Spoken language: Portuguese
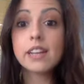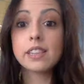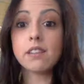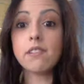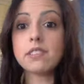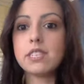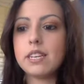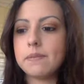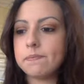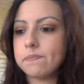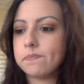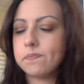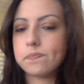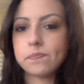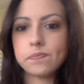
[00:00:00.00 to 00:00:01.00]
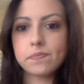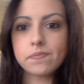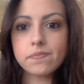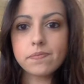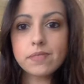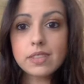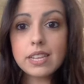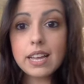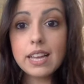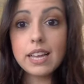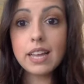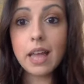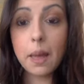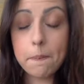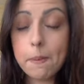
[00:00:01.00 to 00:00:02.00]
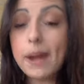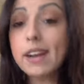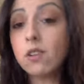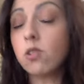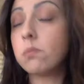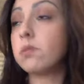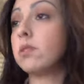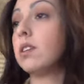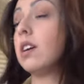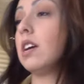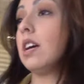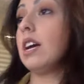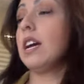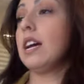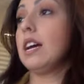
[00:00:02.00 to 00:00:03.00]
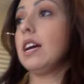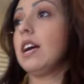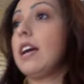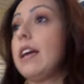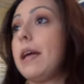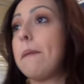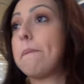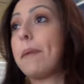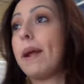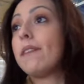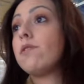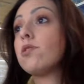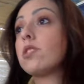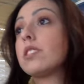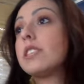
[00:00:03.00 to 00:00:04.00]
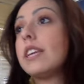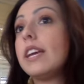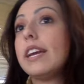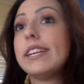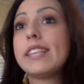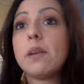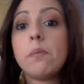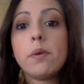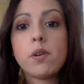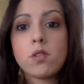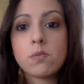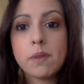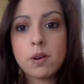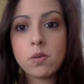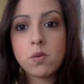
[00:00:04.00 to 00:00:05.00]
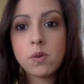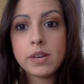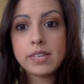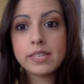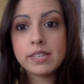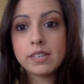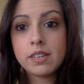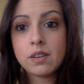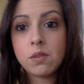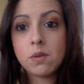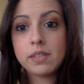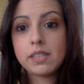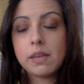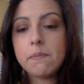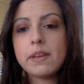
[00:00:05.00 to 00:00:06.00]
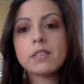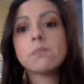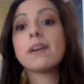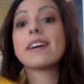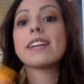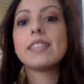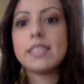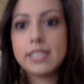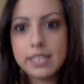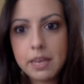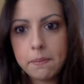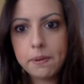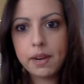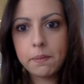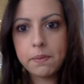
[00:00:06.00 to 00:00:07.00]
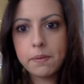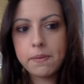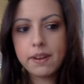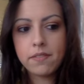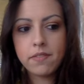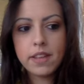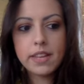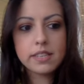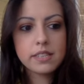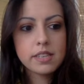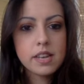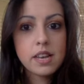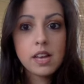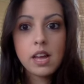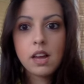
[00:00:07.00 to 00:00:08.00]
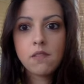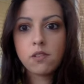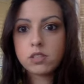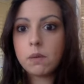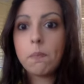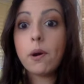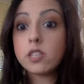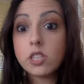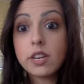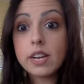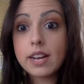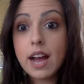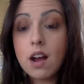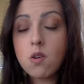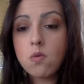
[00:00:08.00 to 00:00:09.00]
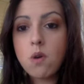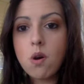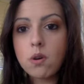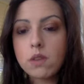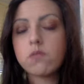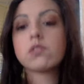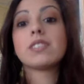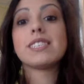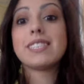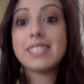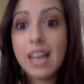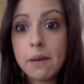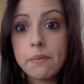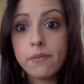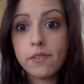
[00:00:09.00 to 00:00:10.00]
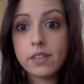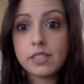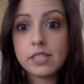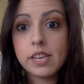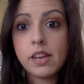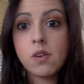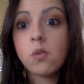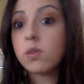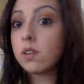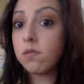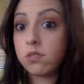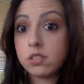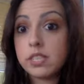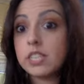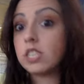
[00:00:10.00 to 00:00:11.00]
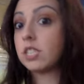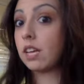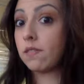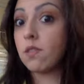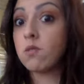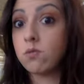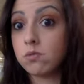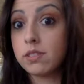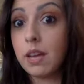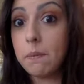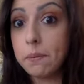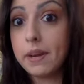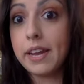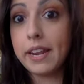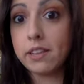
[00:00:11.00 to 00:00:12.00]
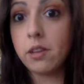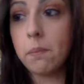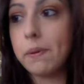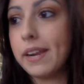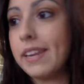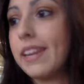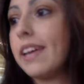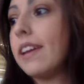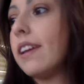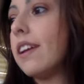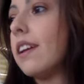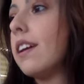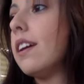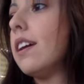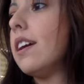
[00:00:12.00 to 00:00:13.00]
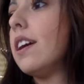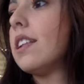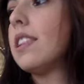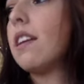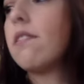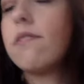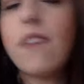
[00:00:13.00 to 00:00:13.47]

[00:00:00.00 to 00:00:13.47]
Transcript: Então, assim, Repara como, é, para você retribuir alguma coisa, ou até mesmo agradecer pela primeira vez, você pode linkar com algo que você sabe fazer ou que você já estava algum tempo querendo aprender. Tenho